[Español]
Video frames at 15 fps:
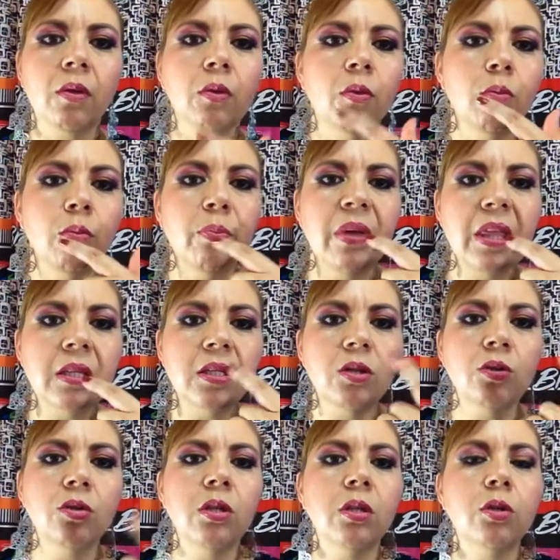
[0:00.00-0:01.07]
un
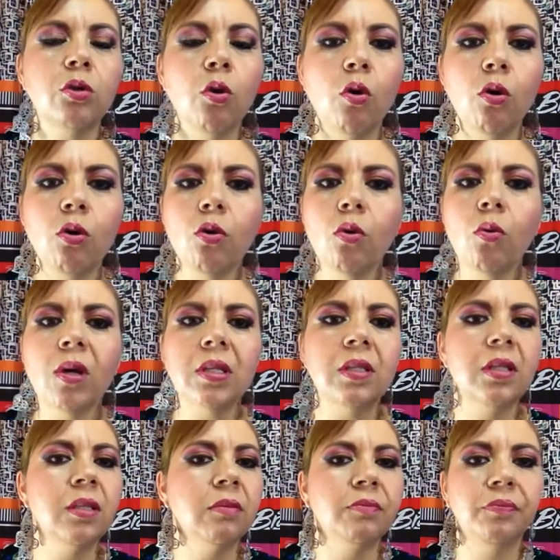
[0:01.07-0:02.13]
pedacito sin tono o
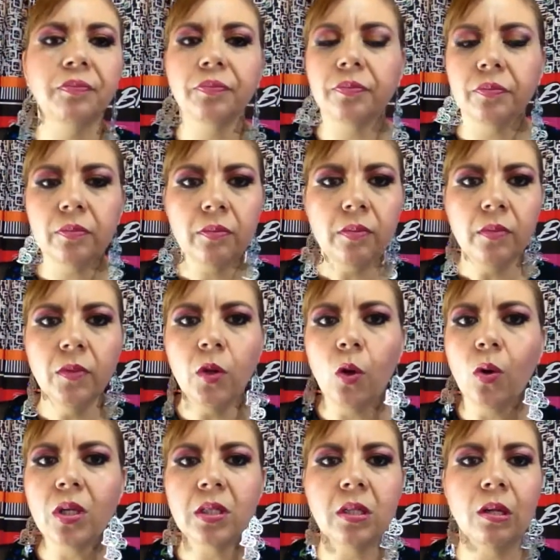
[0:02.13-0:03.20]
así.
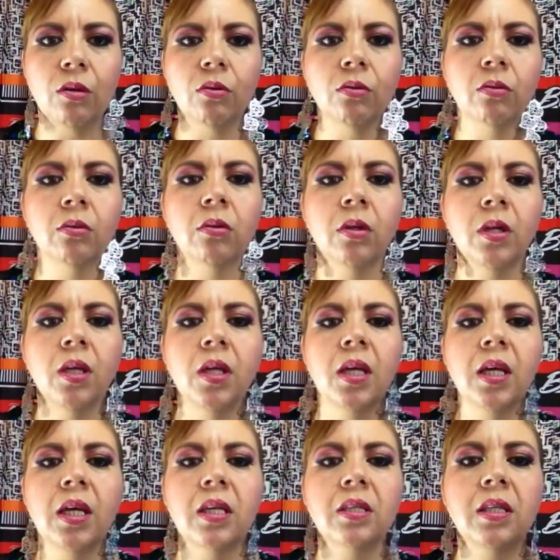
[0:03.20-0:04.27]
No, este no.
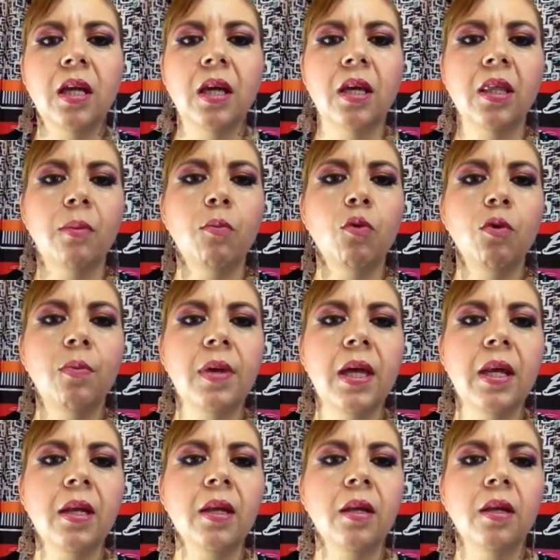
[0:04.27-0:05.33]
Este queda muy
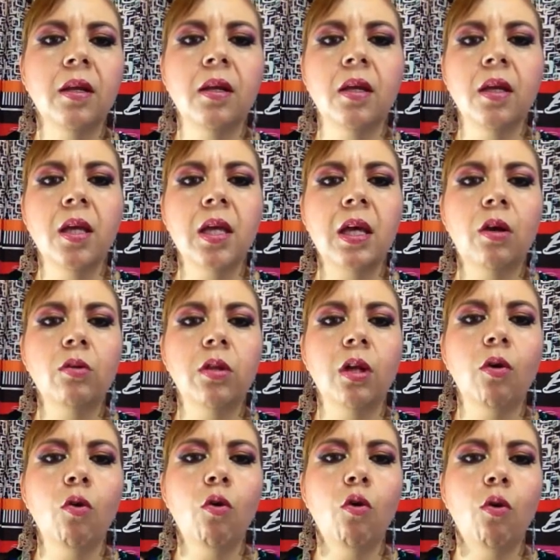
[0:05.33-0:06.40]
bien y ya lo
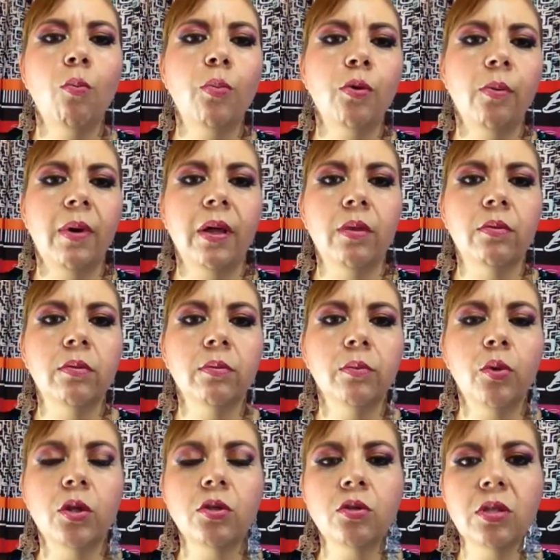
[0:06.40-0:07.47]
tengo comprobado.
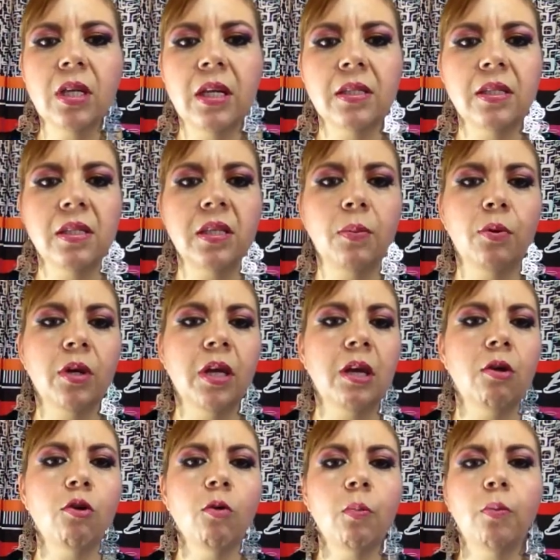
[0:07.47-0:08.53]
Por eso se las hice porque ya
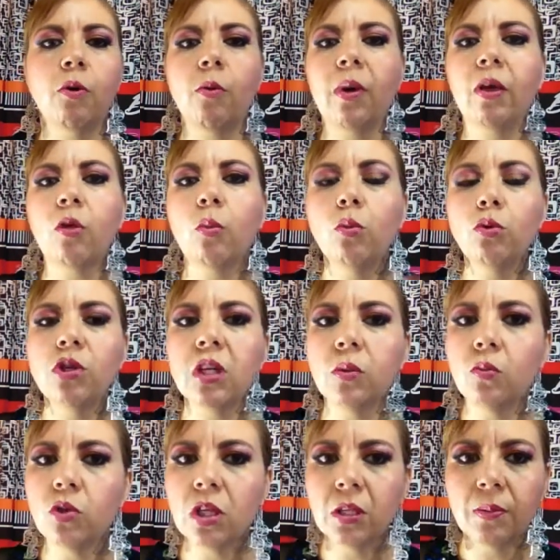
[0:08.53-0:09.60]
lo he probado muchas,
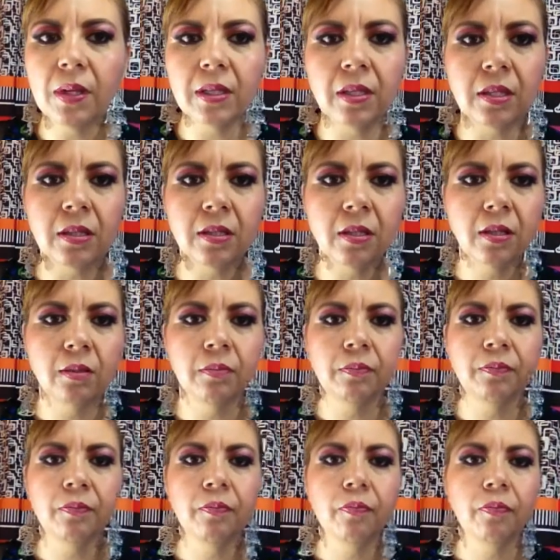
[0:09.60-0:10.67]
muchas veces.
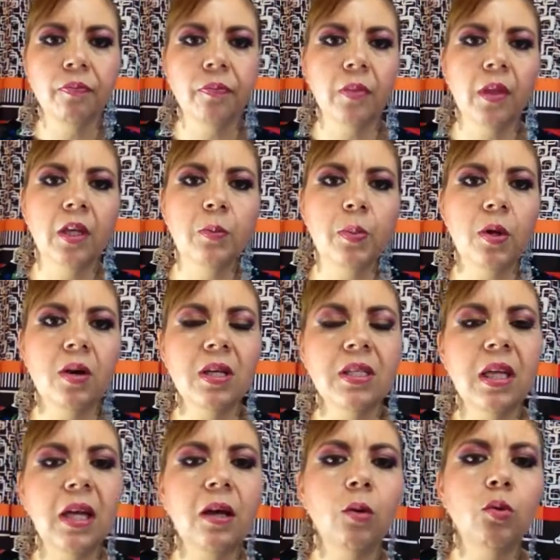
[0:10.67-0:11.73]
Espero les
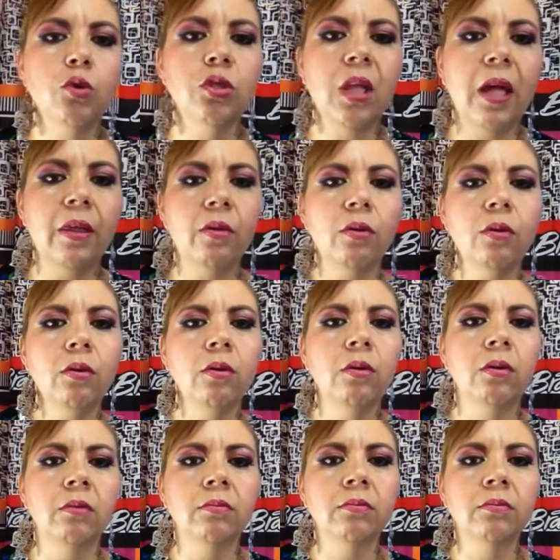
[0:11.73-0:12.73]
haya gustado